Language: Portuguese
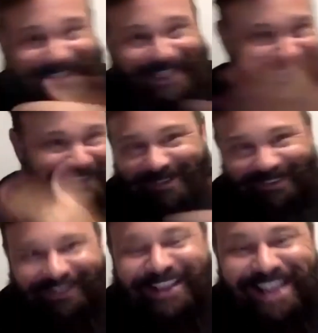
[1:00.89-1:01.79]

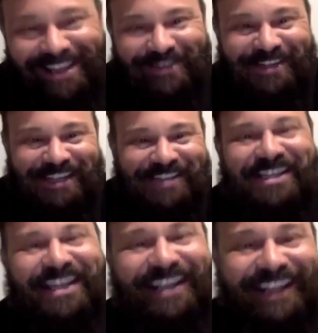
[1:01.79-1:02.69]
sessão de hoje em
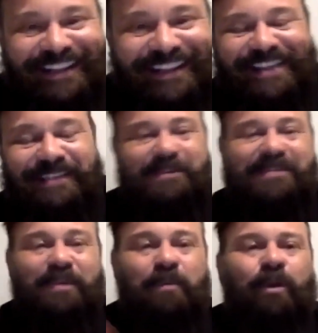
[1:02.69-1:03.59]
dia, né? As pessoas
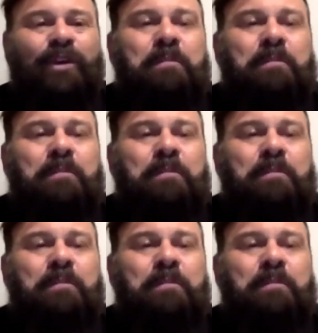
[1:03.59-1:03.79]
estão muito